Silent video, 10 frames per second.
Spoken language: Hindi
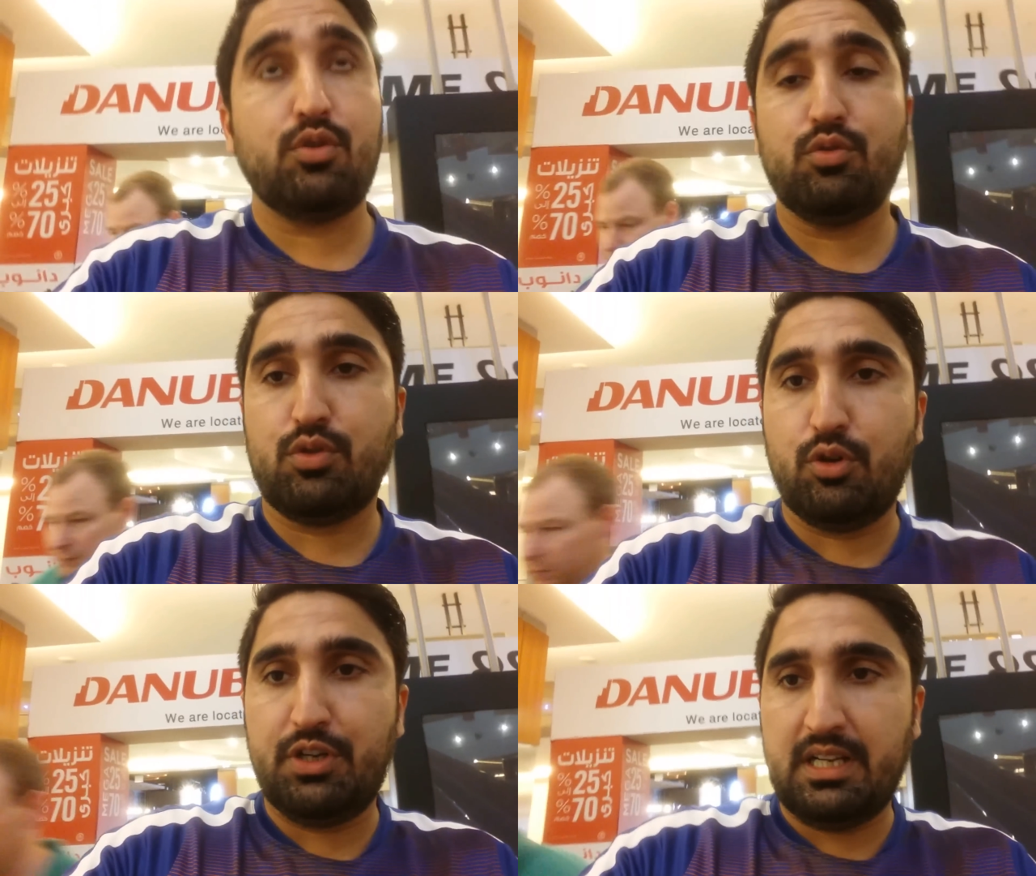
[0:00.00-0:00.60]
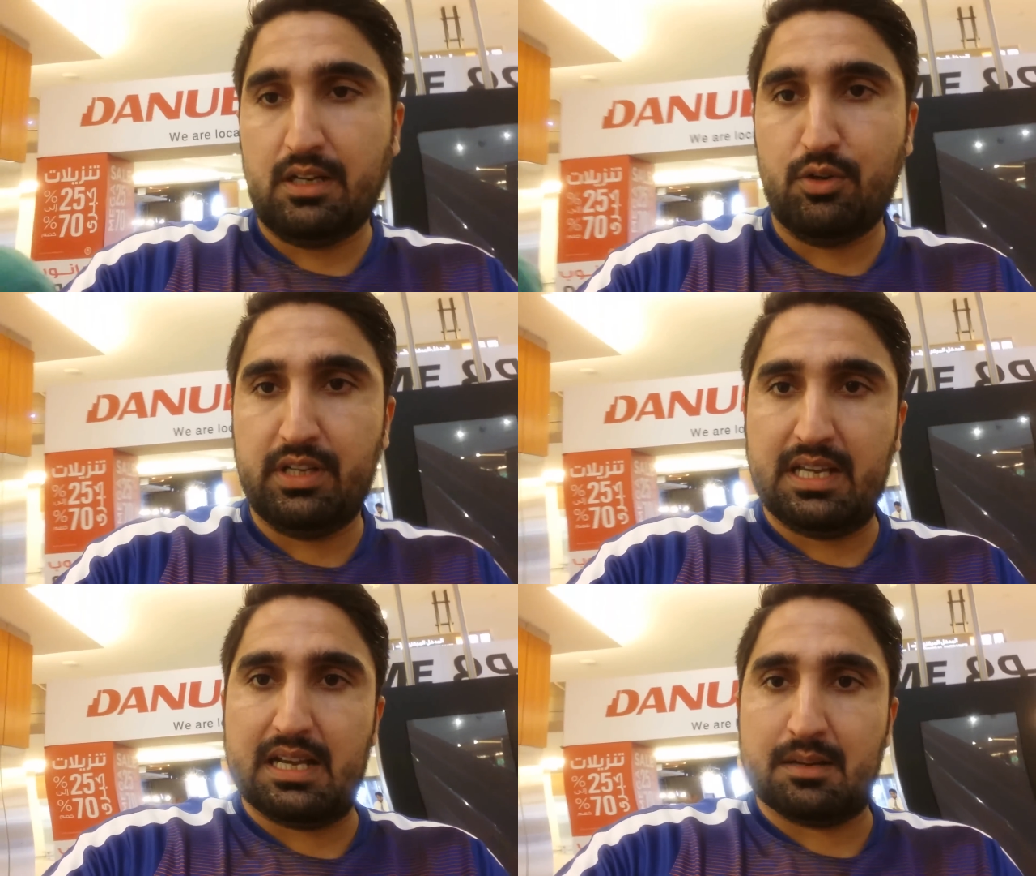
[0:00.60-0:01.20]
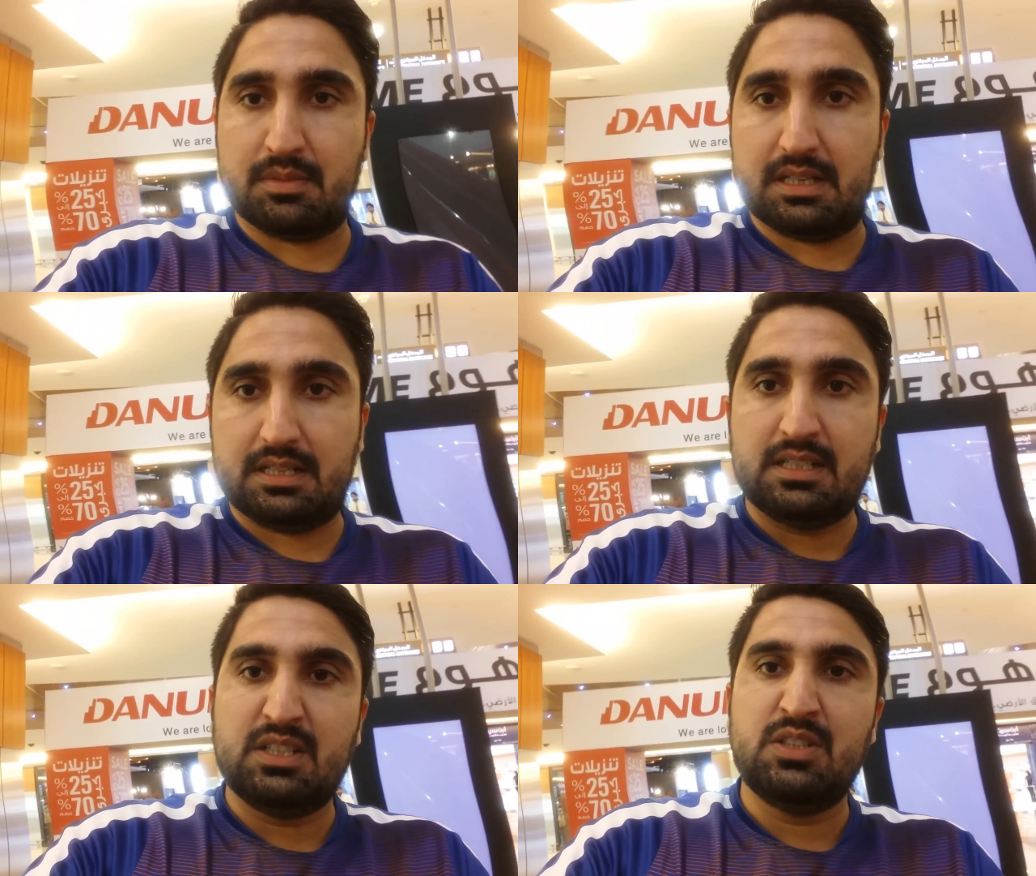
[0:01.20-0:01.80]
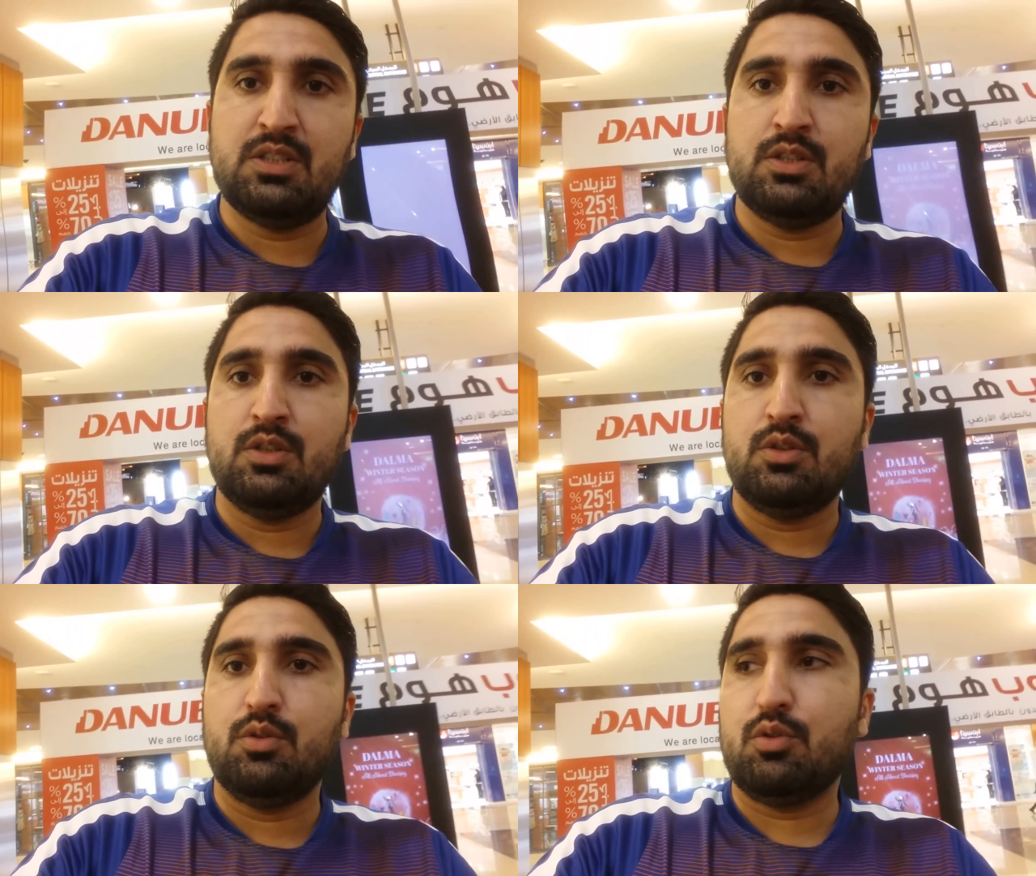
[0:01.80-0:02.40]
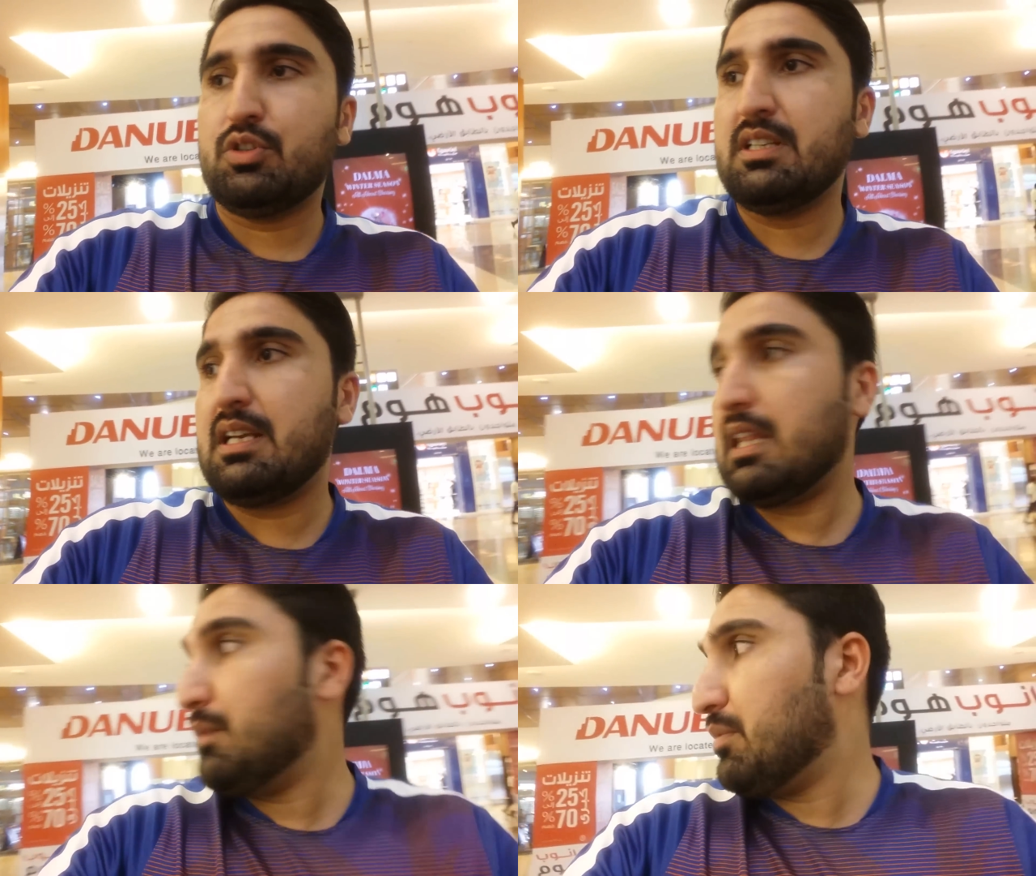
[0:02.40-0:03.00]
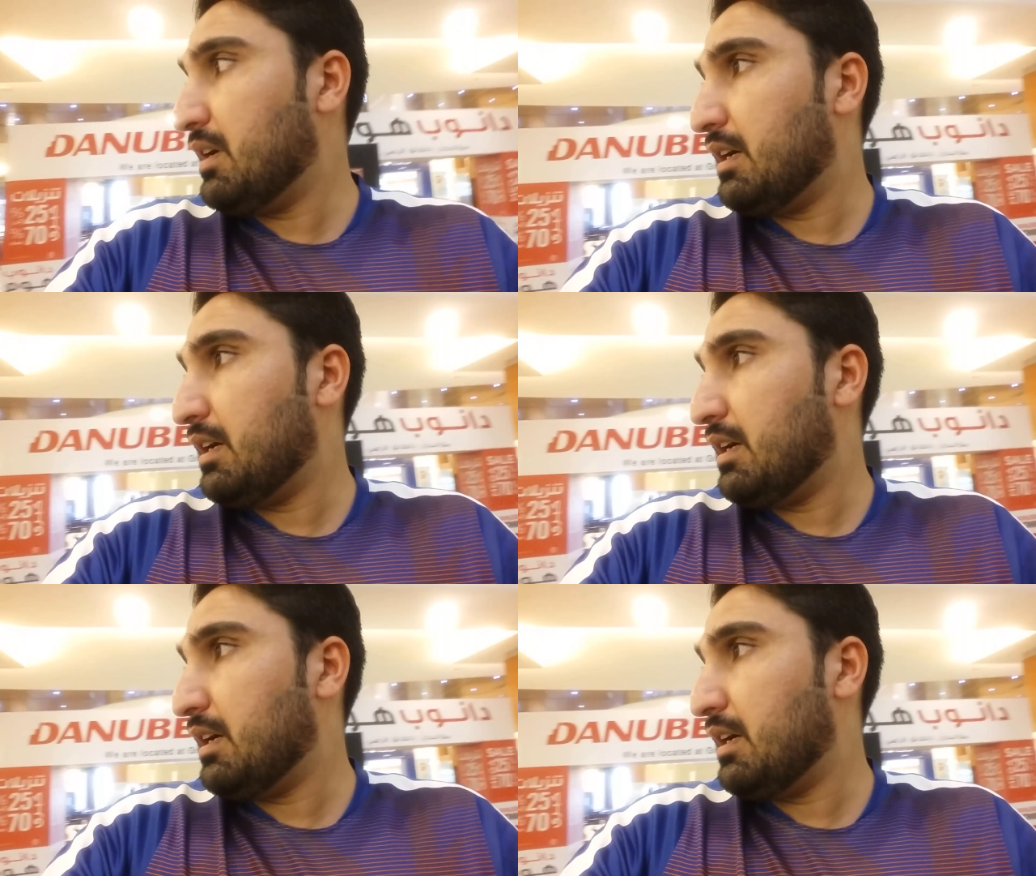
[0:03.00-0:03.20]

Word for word: हो उस लोडिंग अनलोडिंग के काम का उसके साथ आप